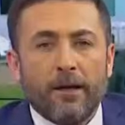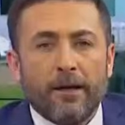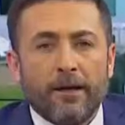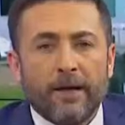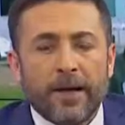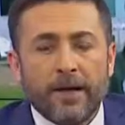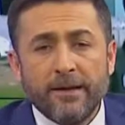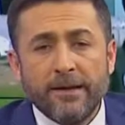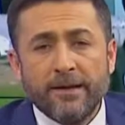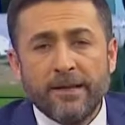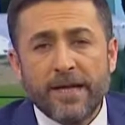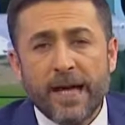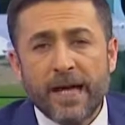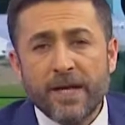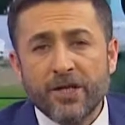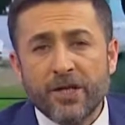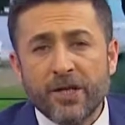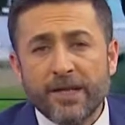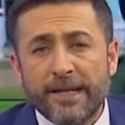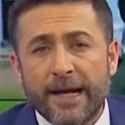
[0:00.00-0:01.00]
Kendisine
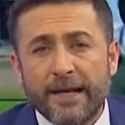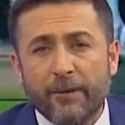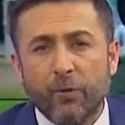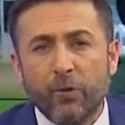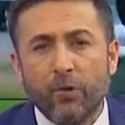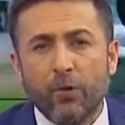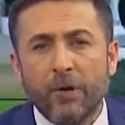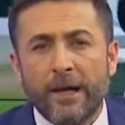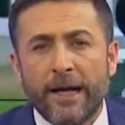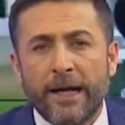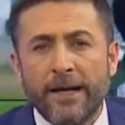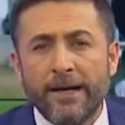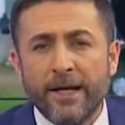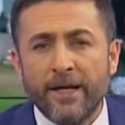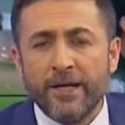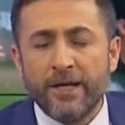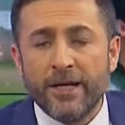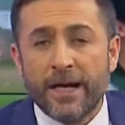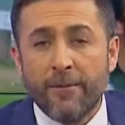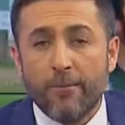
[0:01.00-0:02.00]
şiddet uygulayan
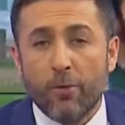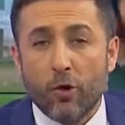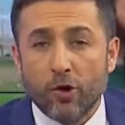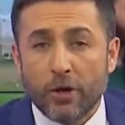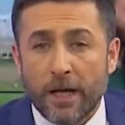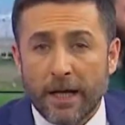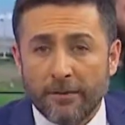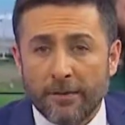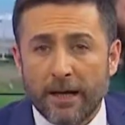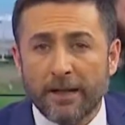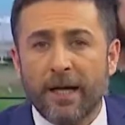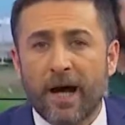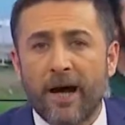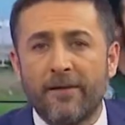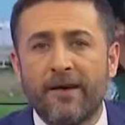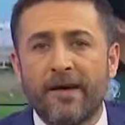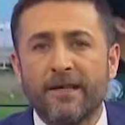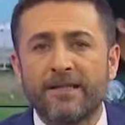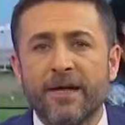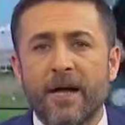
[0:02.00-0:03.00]
eşine boşanma
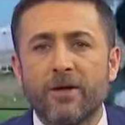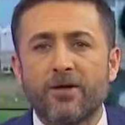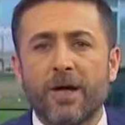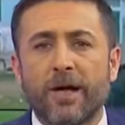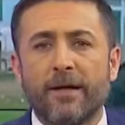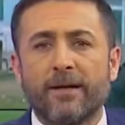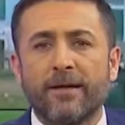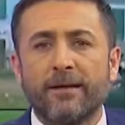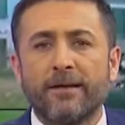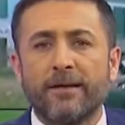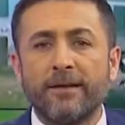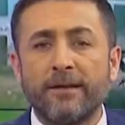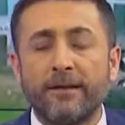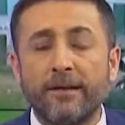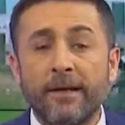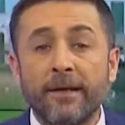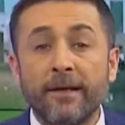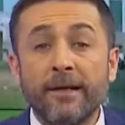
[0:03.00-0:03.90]
davası açan kadın